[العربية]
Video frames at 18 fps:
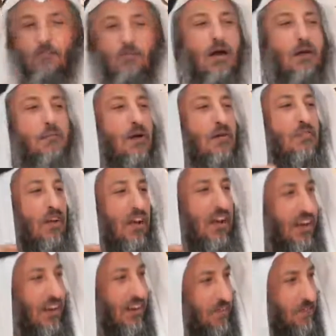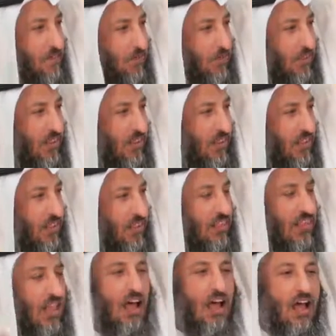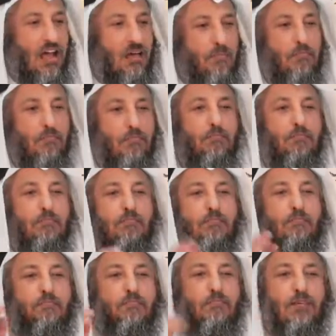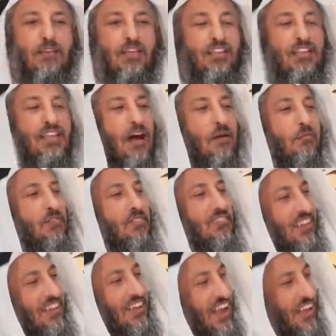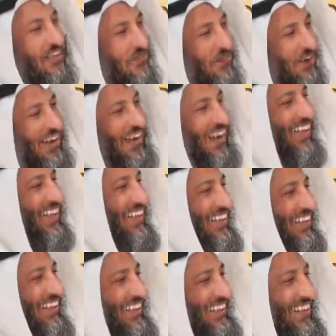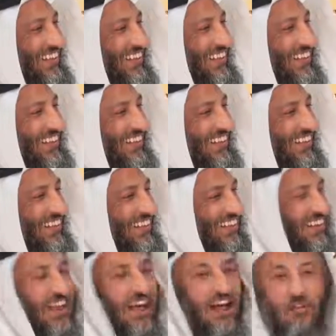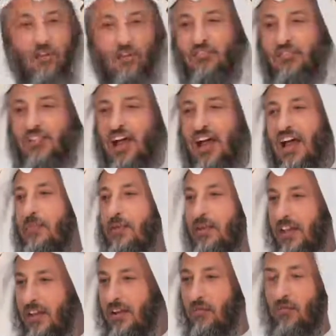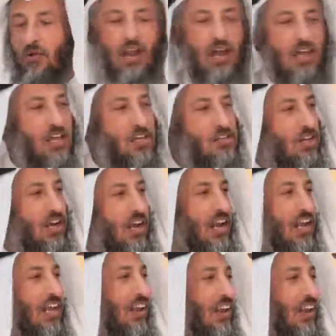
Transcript: مهما فعل لا كتاب السيئات مغلق لا يفتح ابدا ولا يجري